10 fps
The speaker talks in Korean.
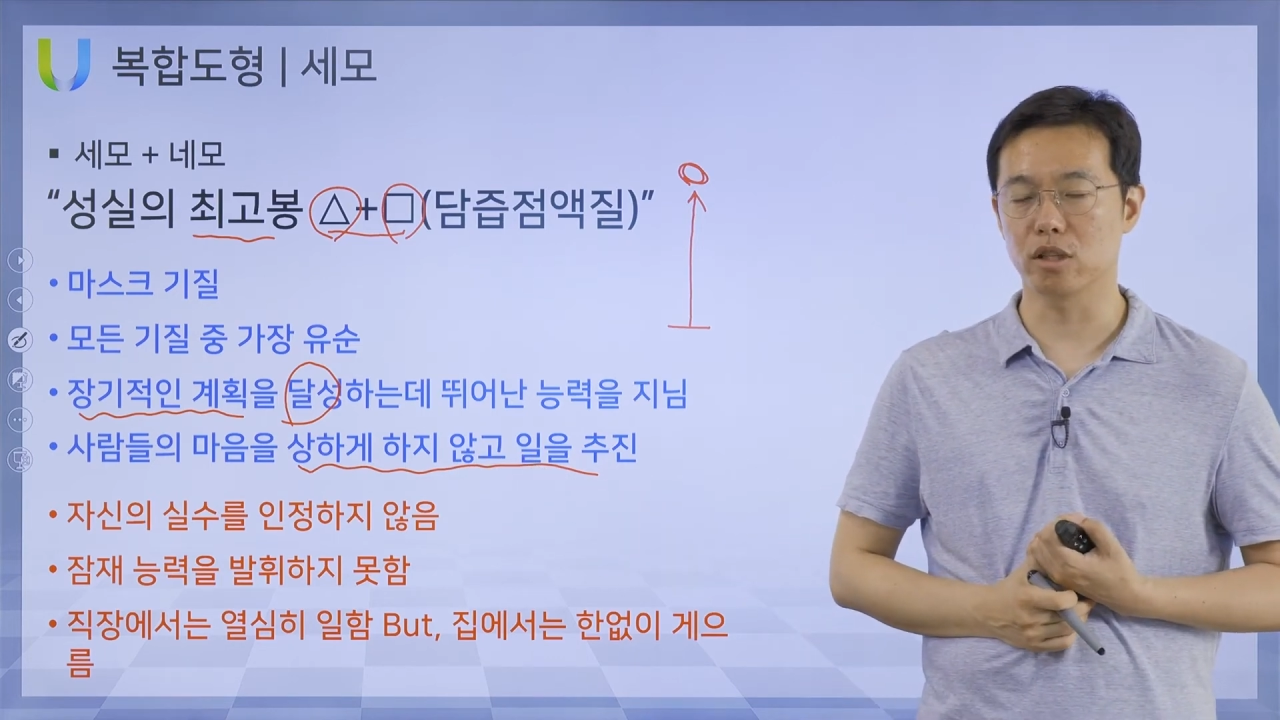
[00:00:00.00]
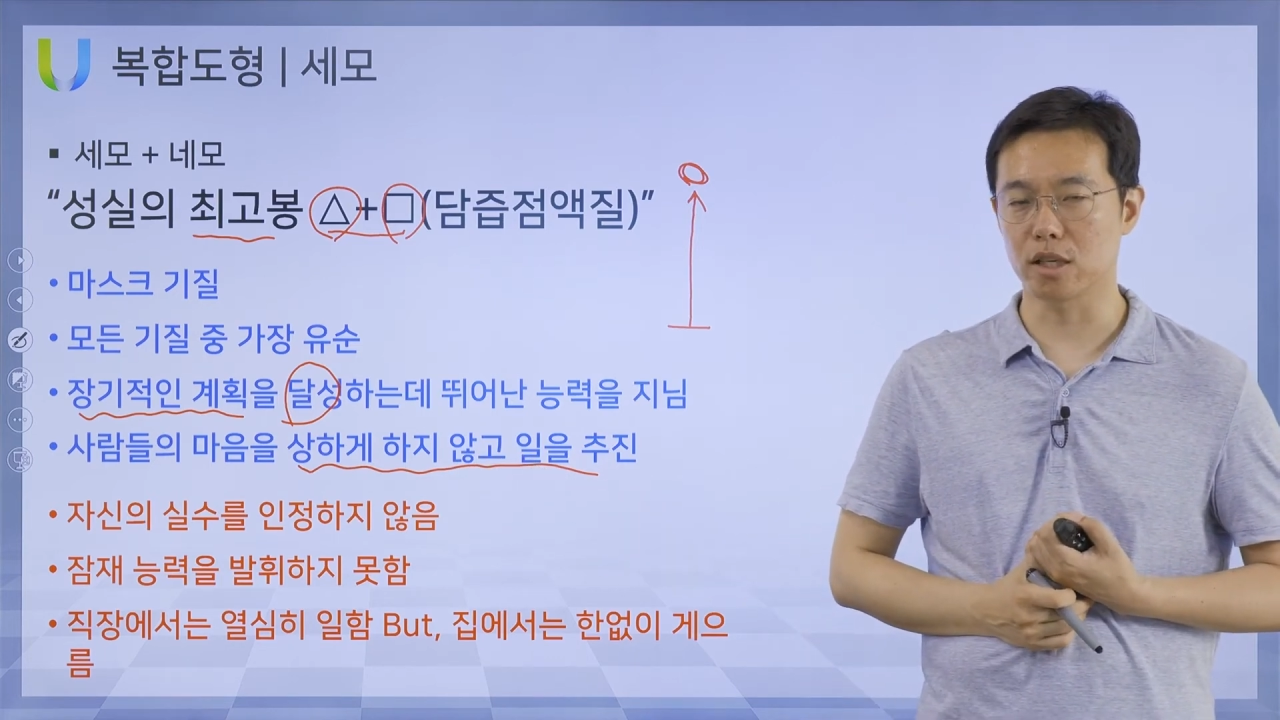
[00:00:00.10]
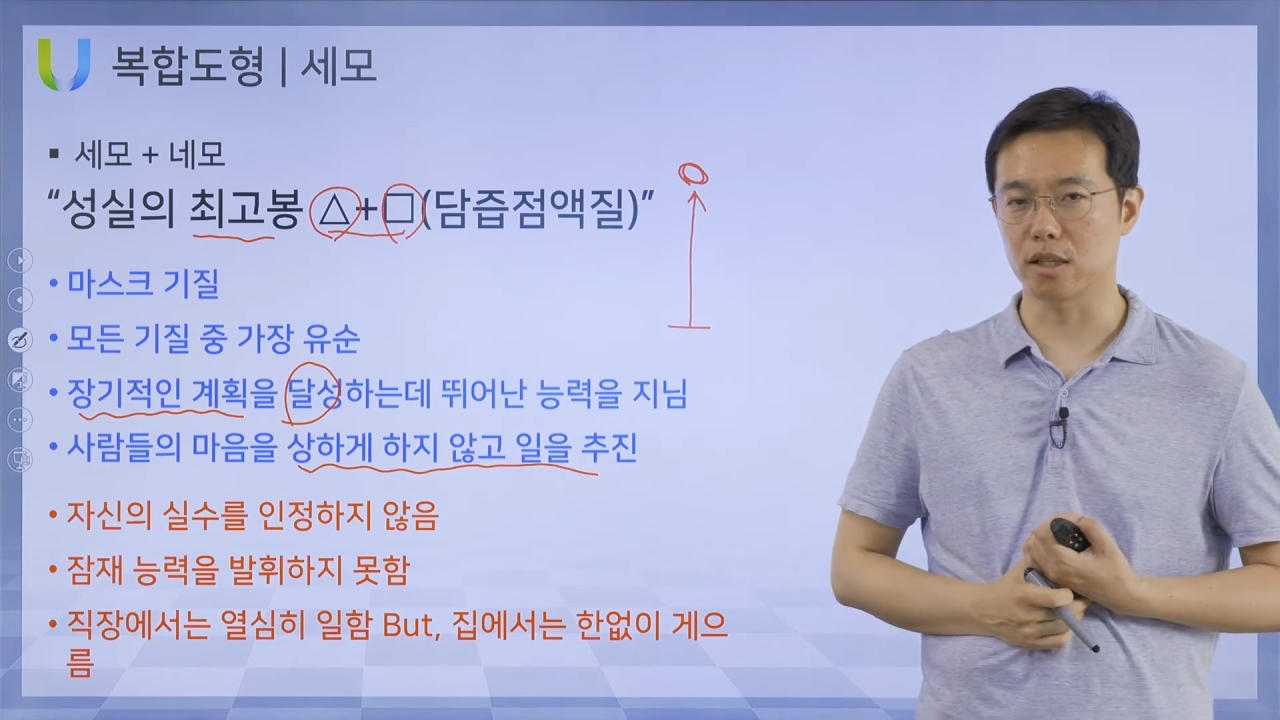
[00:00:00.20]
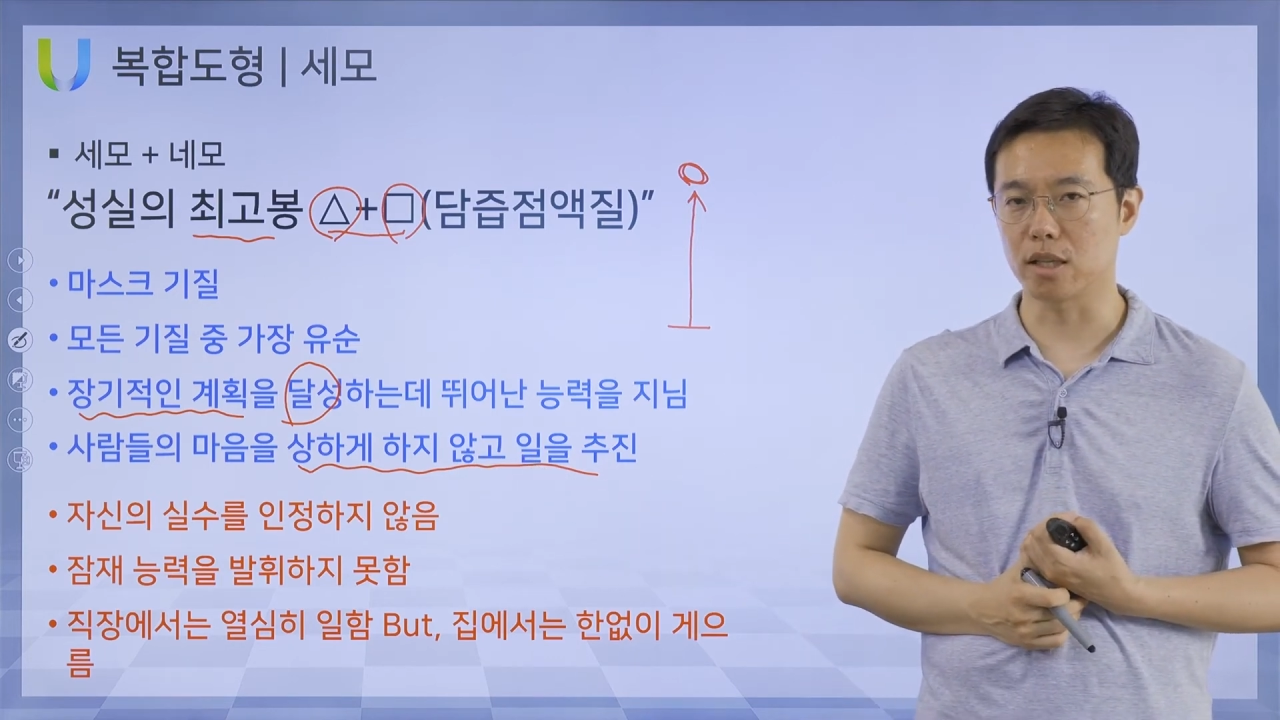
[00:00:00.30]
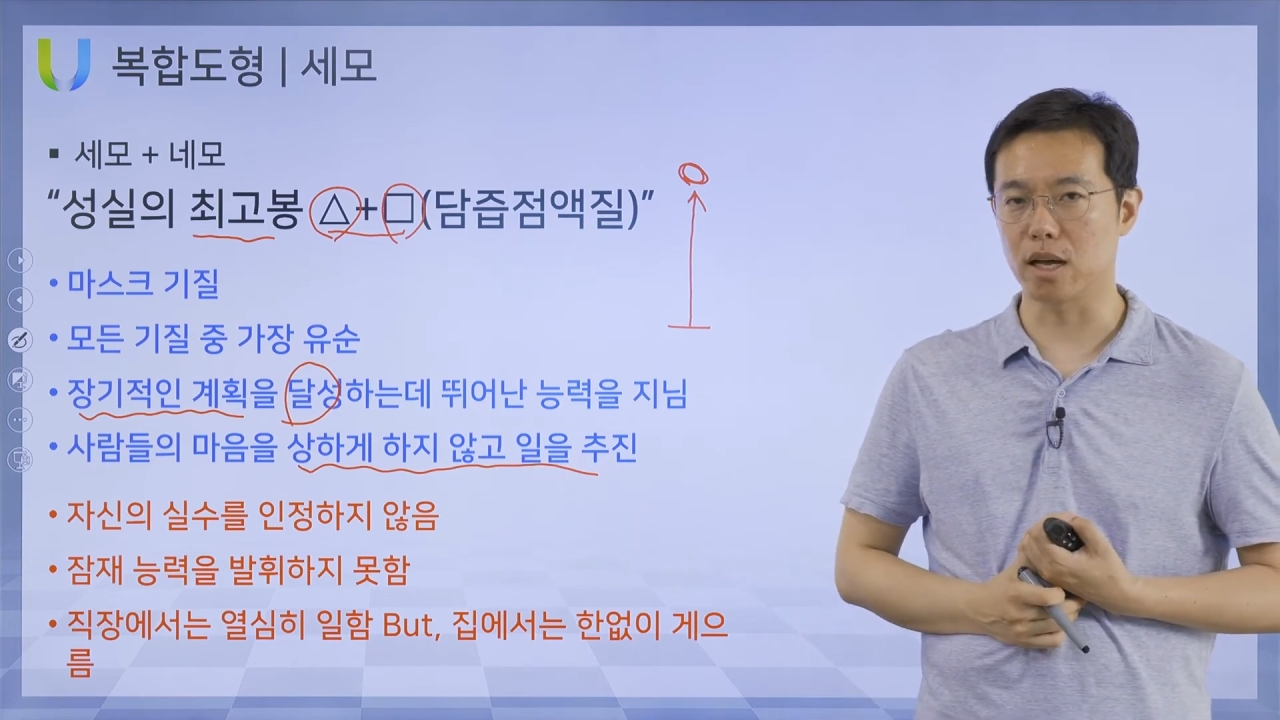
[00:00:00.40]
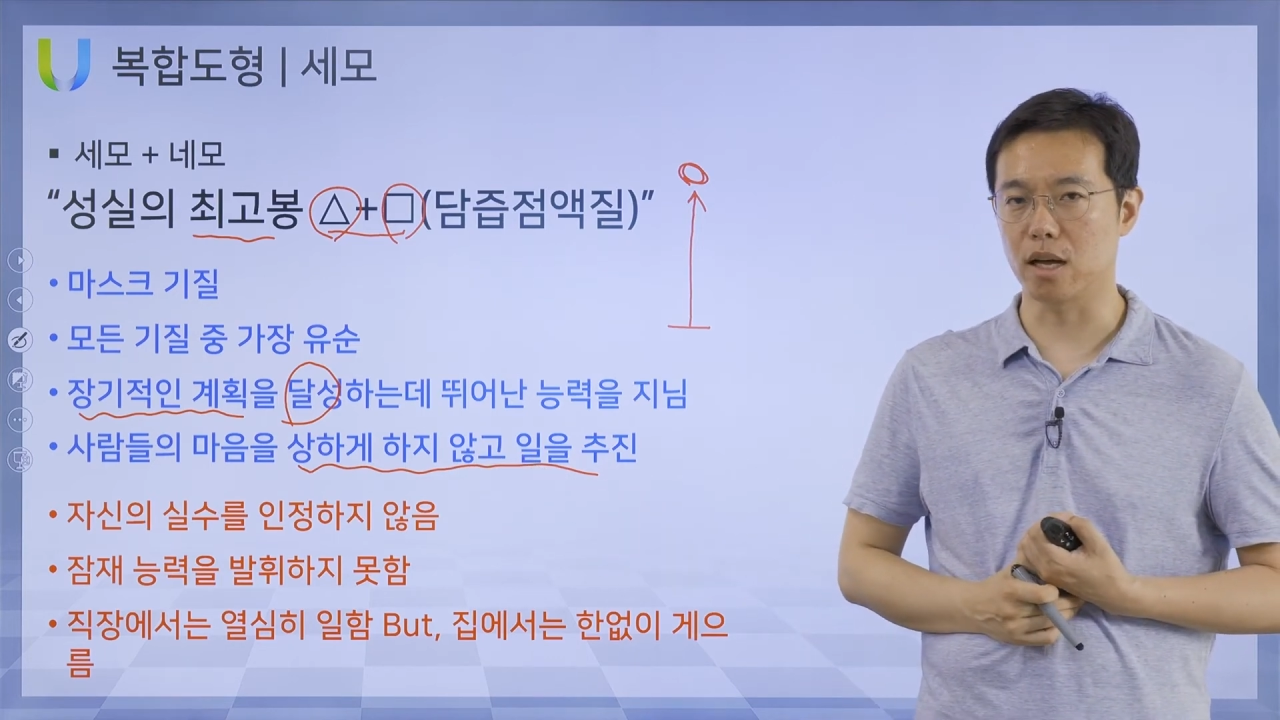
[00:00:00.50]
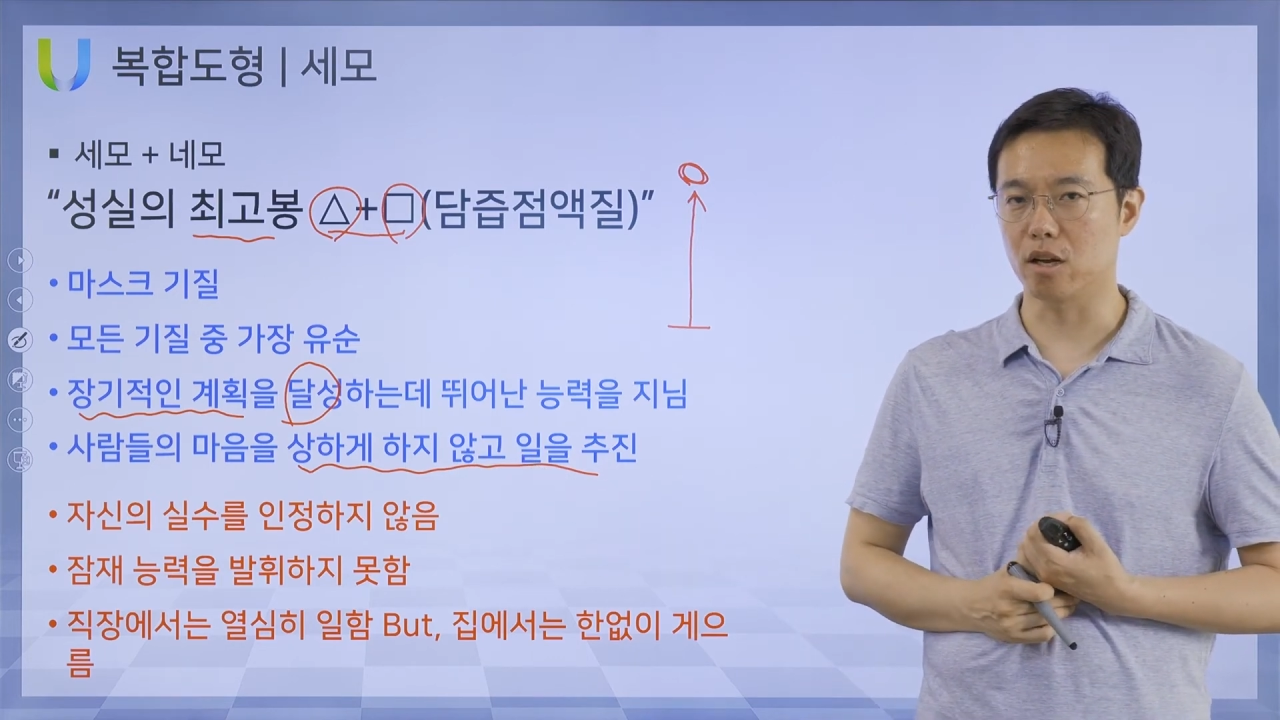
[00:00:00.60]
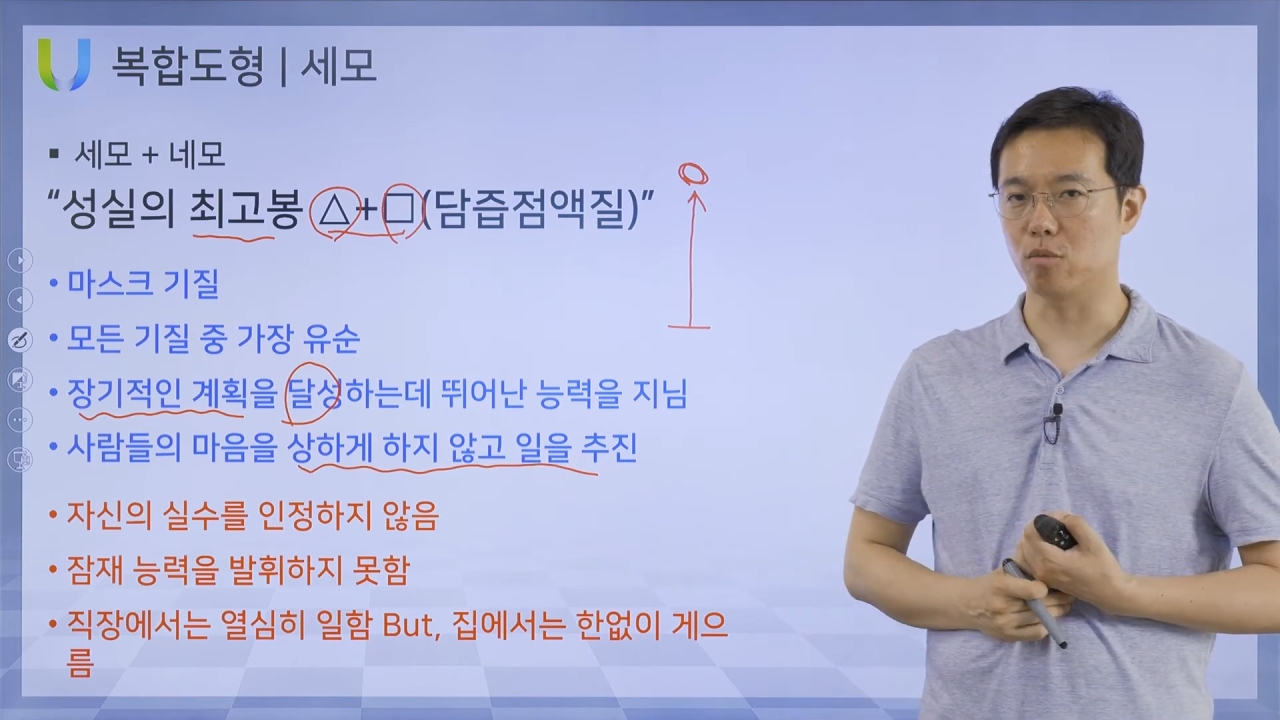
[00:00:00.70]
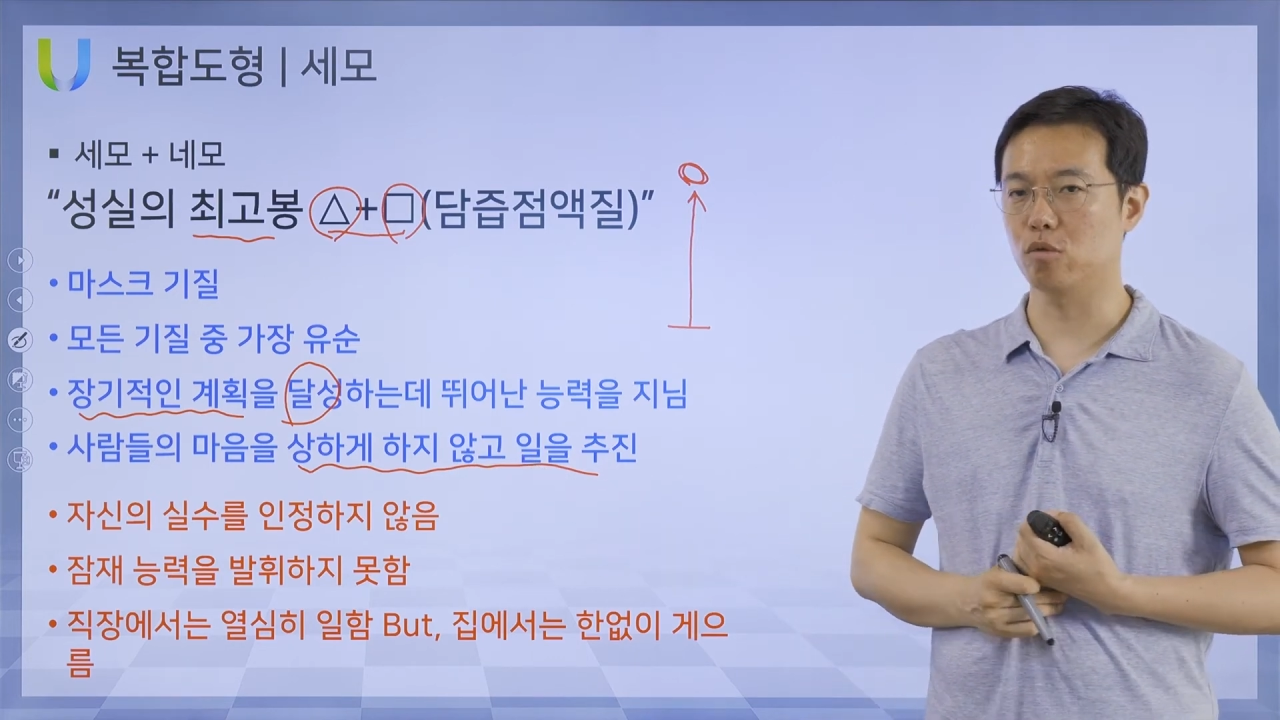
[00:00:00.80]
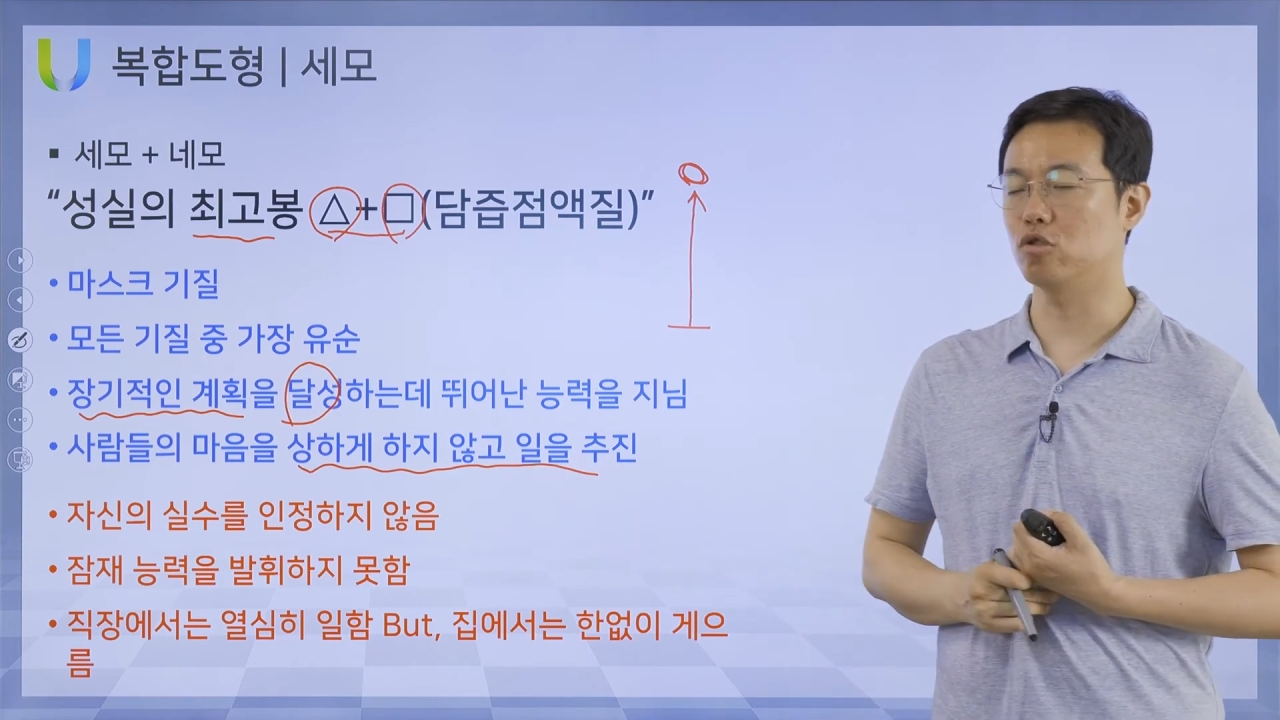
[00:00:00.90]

있겠다라고